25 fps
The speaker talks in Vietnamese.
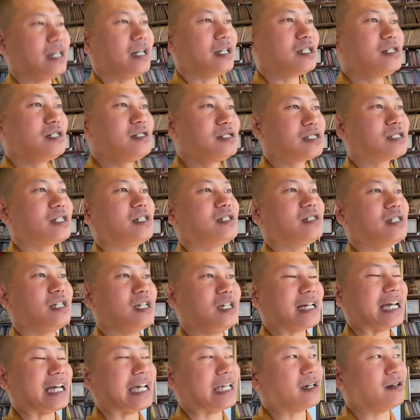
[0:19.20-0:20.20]
chương trình
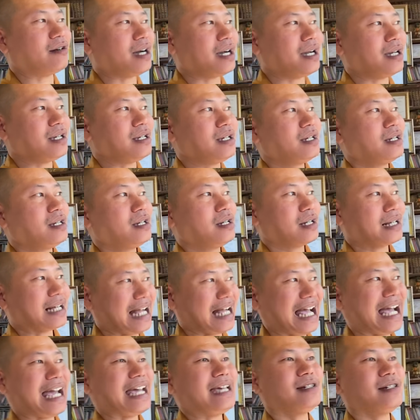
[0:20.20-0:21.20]
gì. Thầy có thể
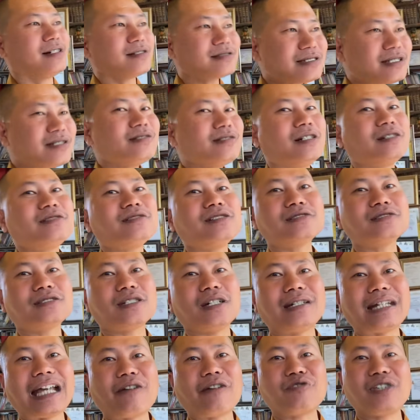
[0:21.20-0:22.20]
cài những chương
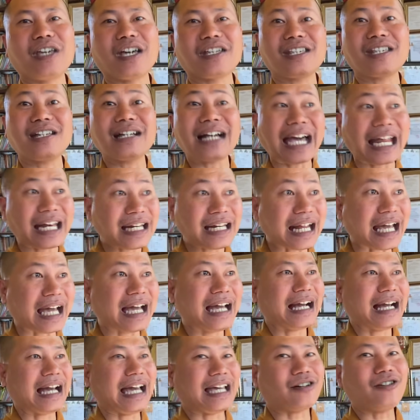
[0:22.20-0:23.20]
trình nào về tiếng Anh nè,
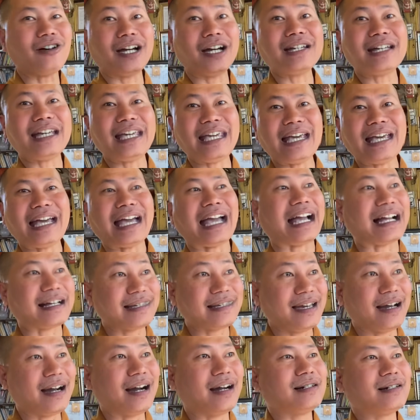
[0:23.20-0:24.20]
thầy có thể nghe hàng
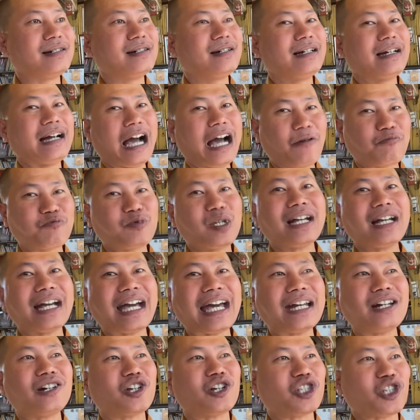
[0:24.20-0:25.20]
giờ học tiếng
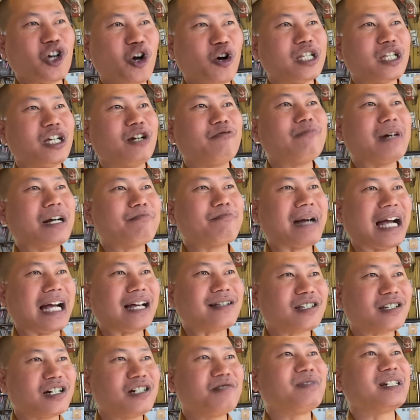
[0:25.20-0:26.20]
Anh, rồi soạn những văn bản
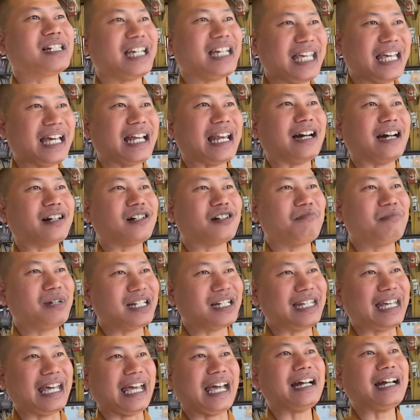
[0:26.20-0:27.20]
tự mình nghe lại rồi mình
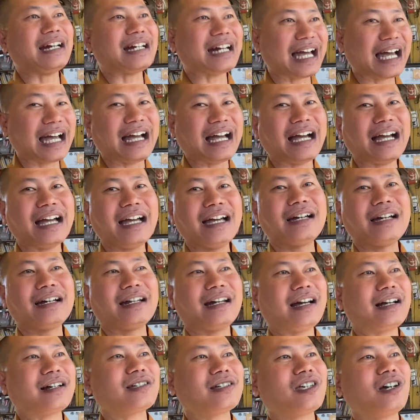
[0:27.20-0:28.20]
giảng ra
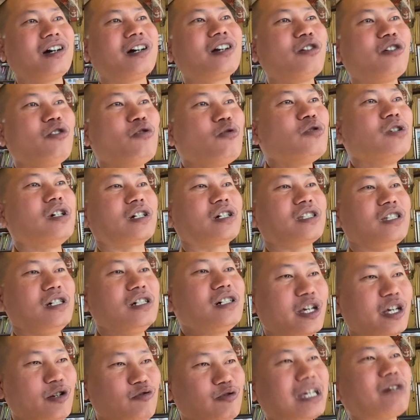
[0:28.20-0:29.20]
đặng cho lưu được dữ
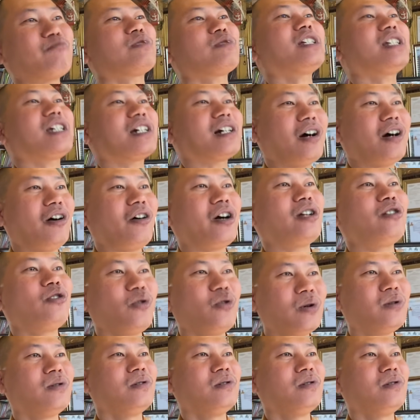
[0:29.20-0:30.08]
liệu trong cái điện thoại luôn.